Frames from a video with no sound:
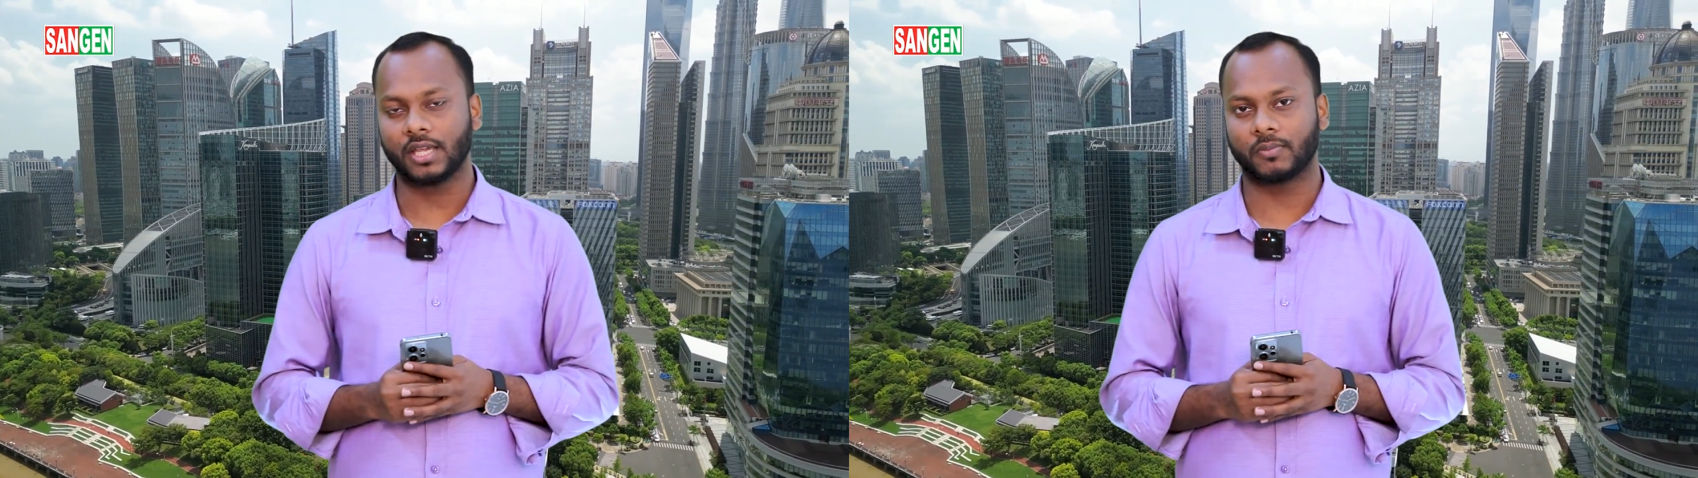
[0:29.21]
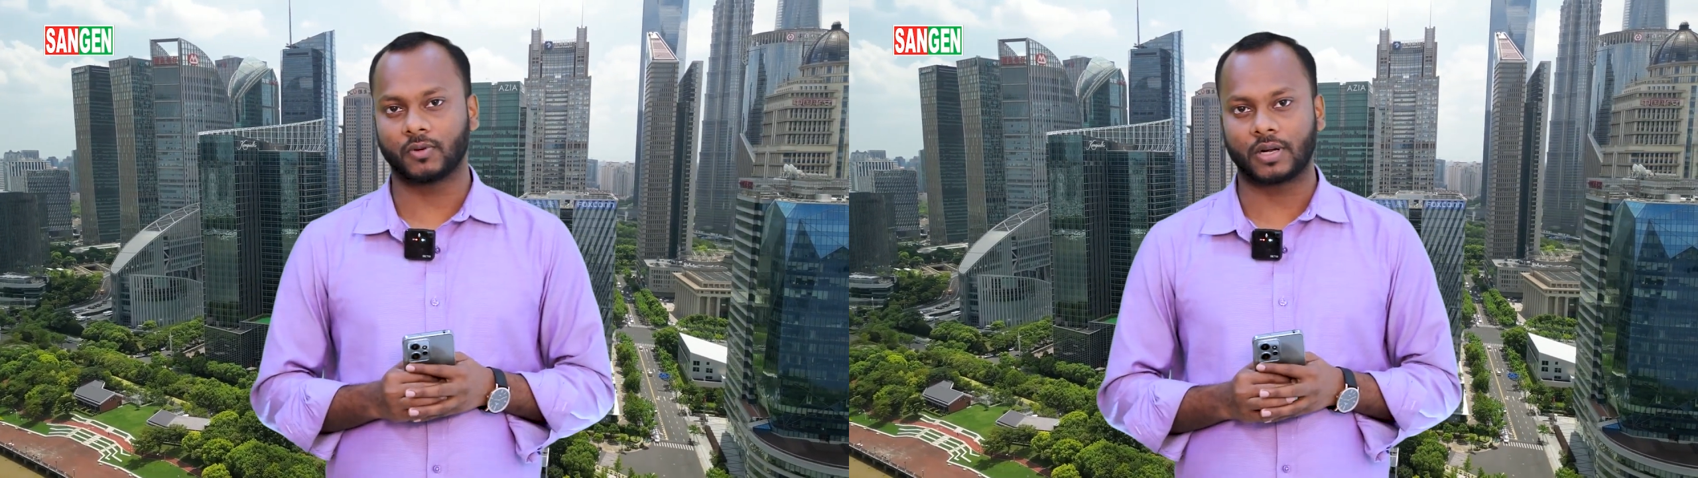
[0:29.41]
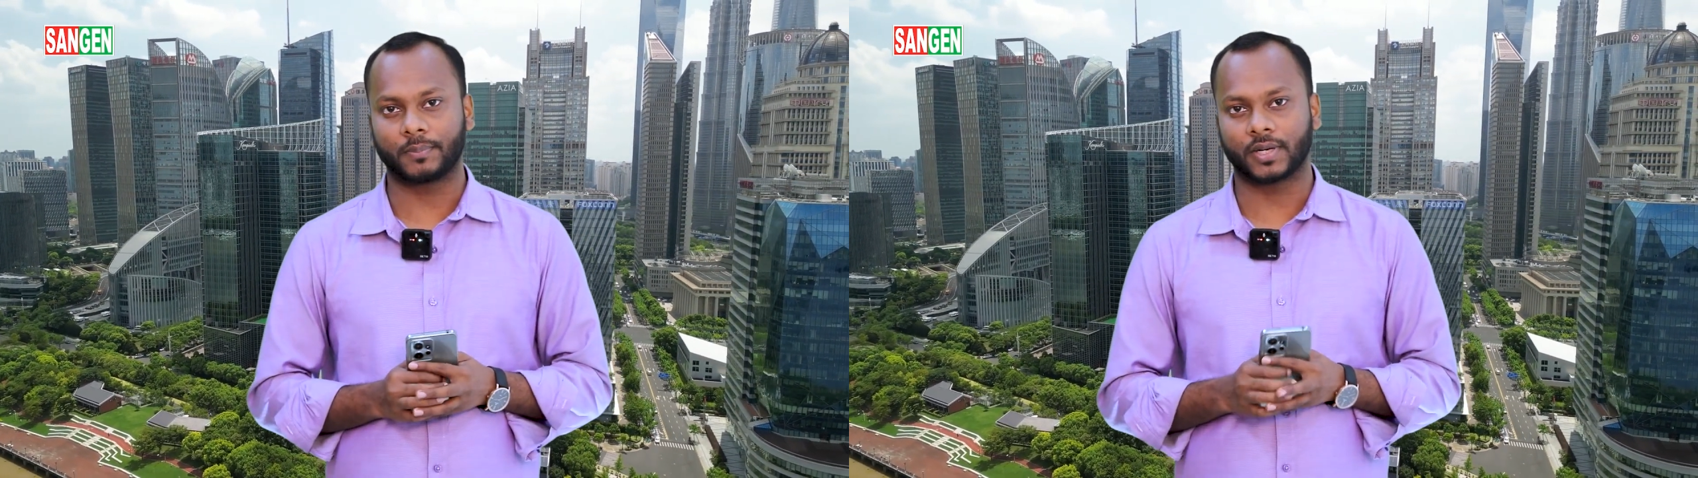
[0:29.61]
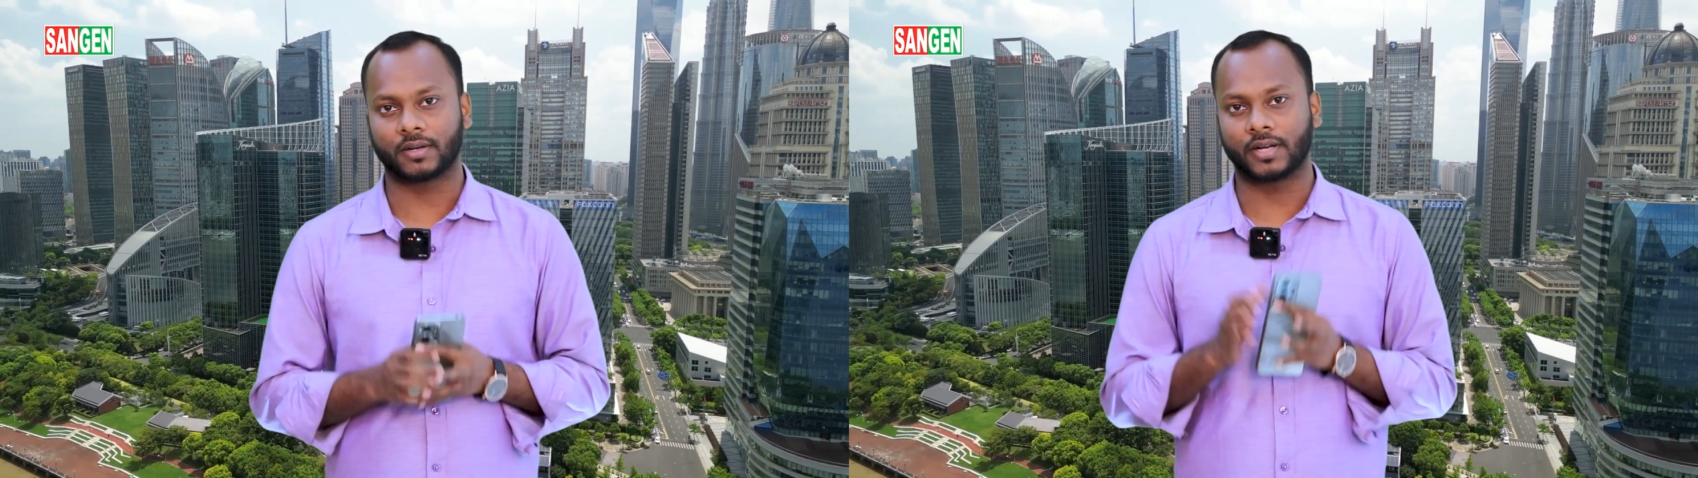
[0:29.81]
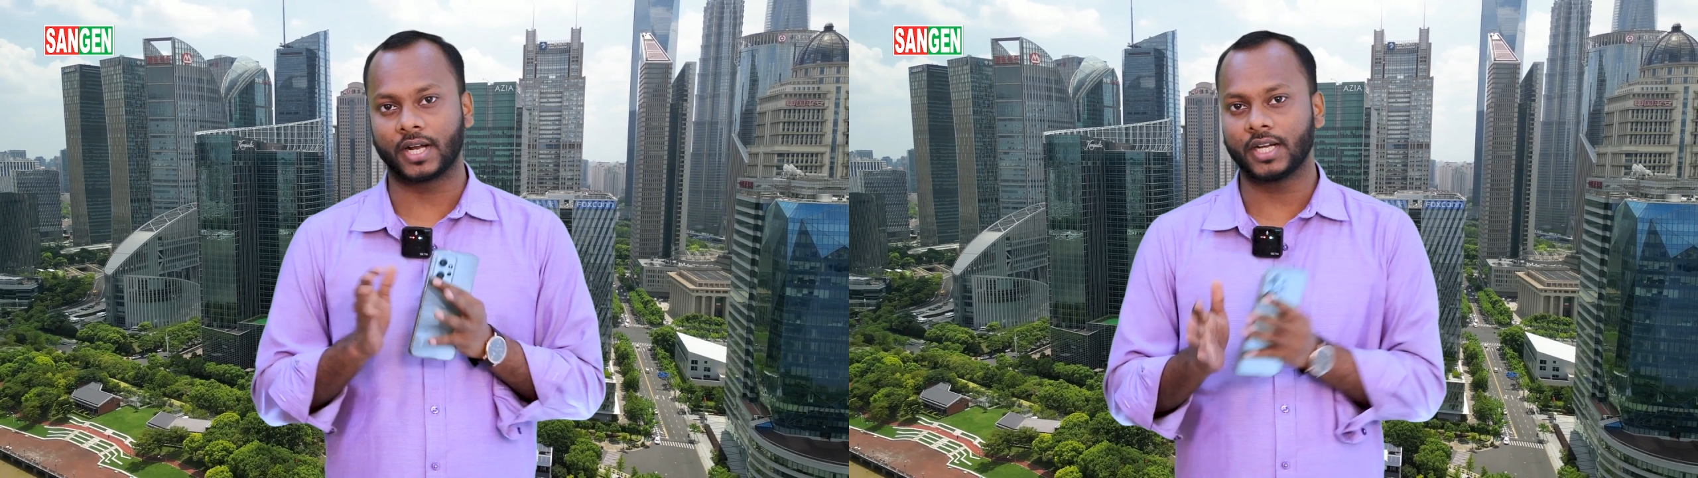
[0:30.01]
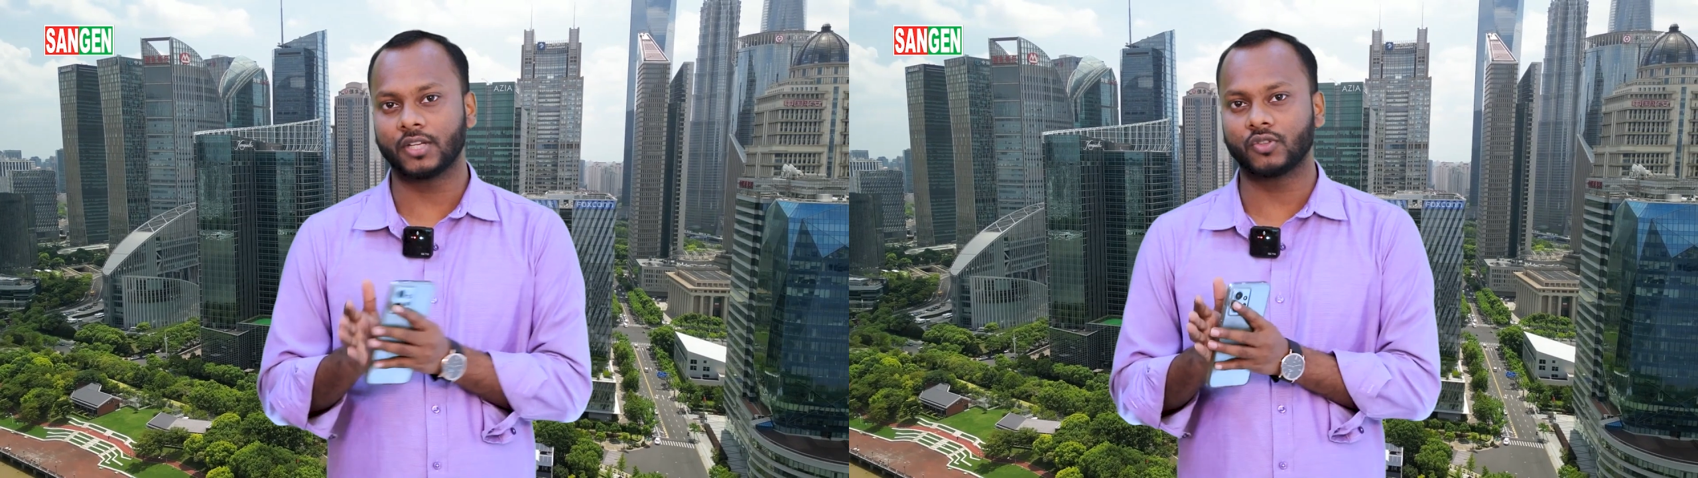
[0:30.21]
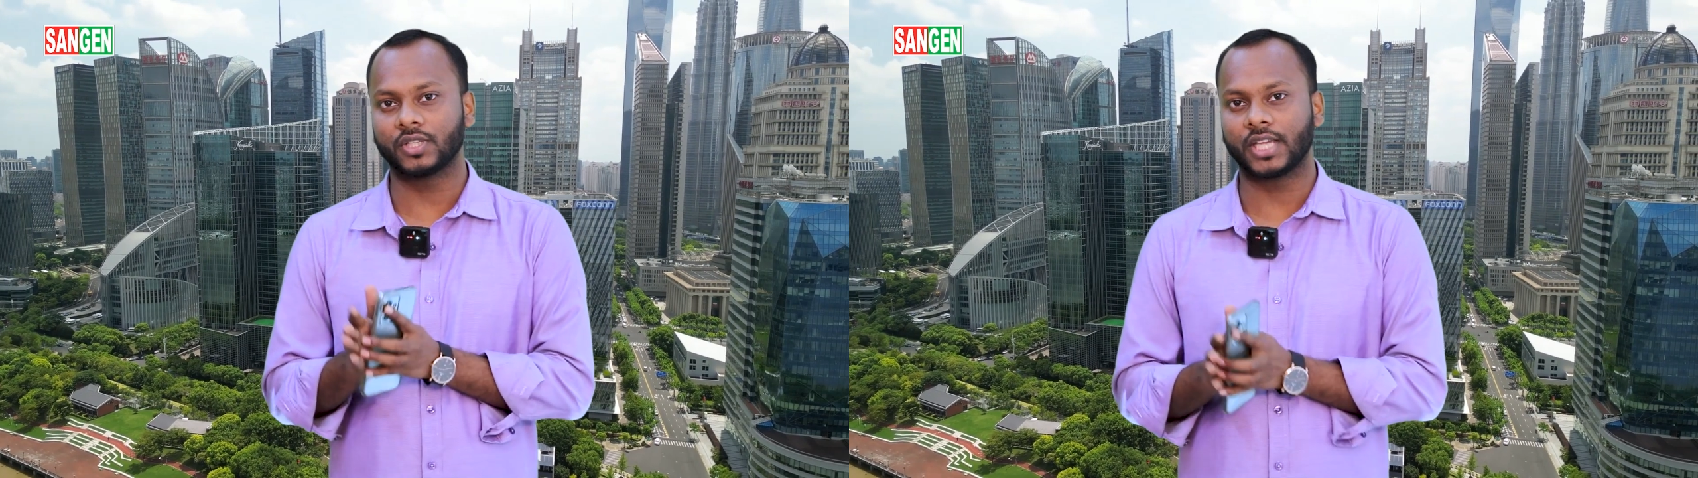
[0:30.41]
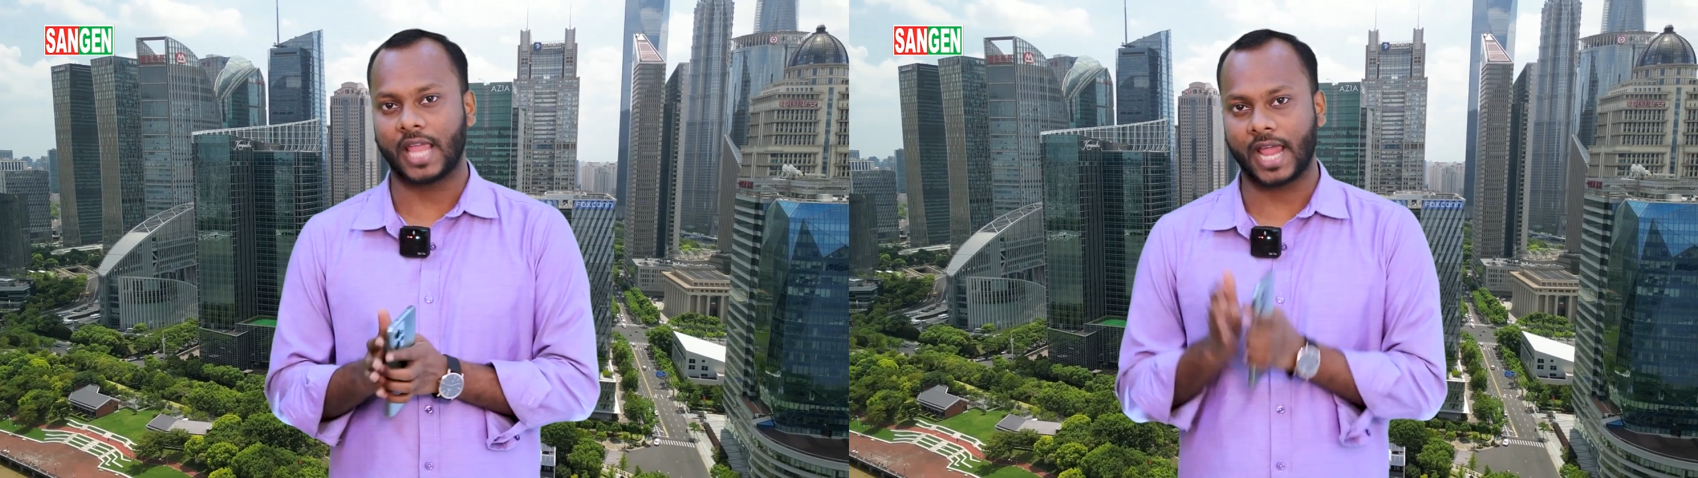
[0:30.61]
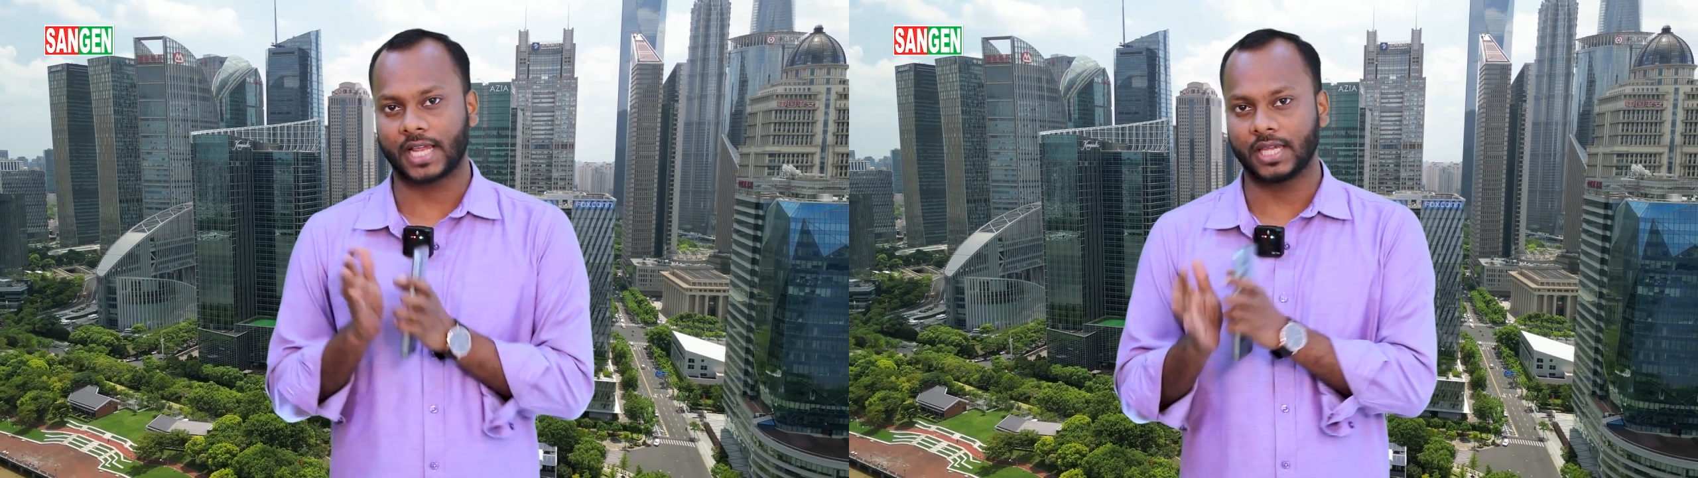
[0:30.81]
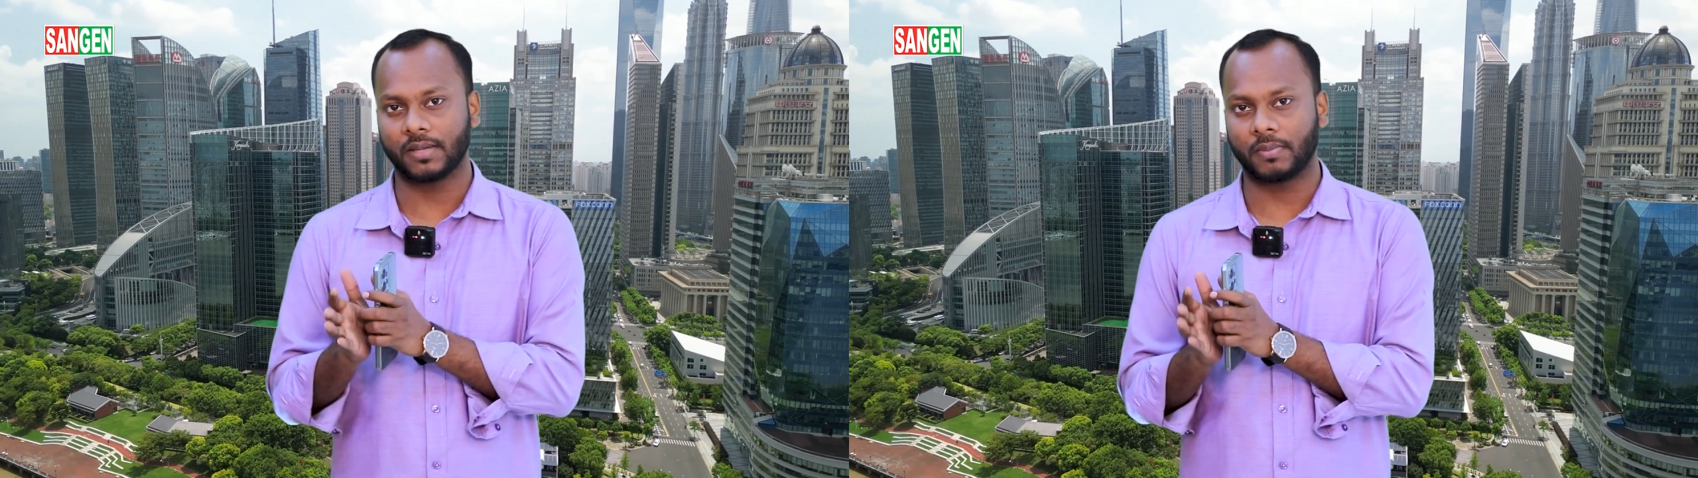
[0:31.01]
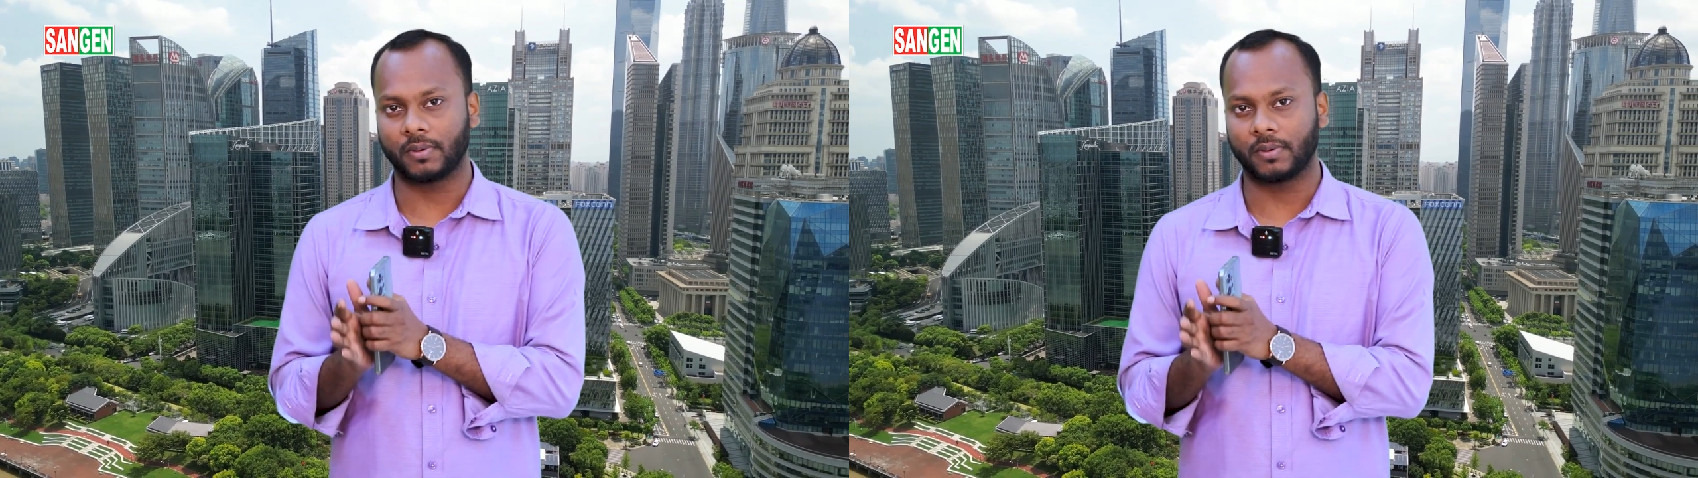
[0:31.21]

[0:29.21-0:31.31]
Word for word: এবং আপনার ক্রেডিট যদি একই